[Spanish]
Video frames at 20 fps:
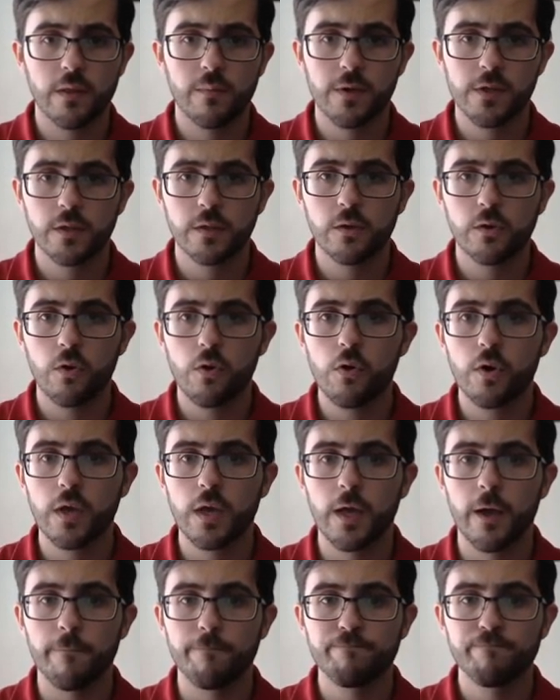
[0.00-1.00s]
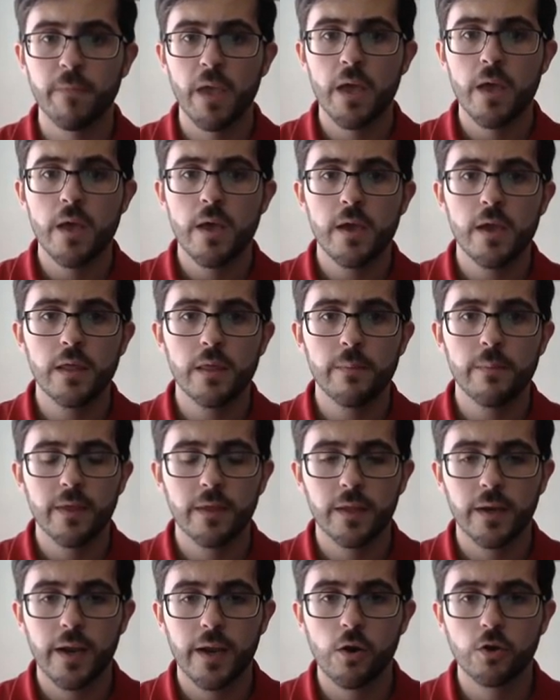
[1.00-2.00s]
de base tecnológica y deben
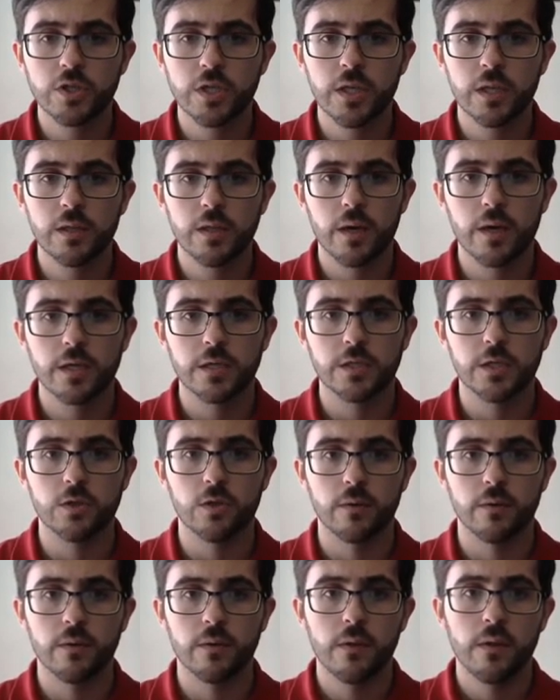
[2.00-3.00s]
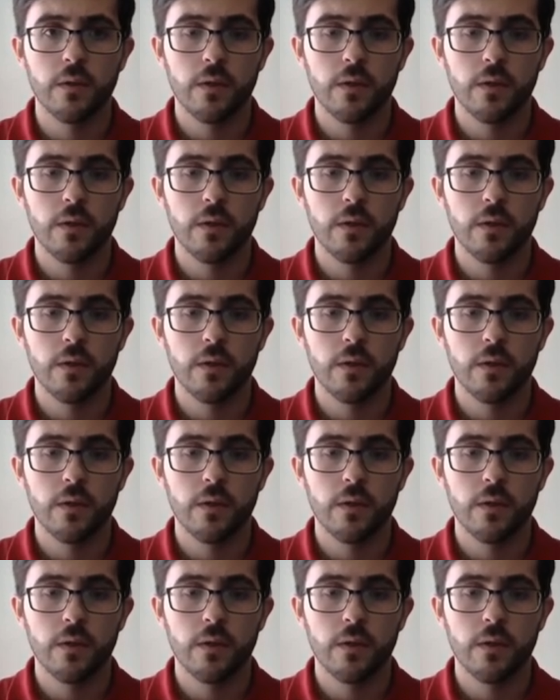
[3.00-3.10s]
de tener los siguientes requisitos.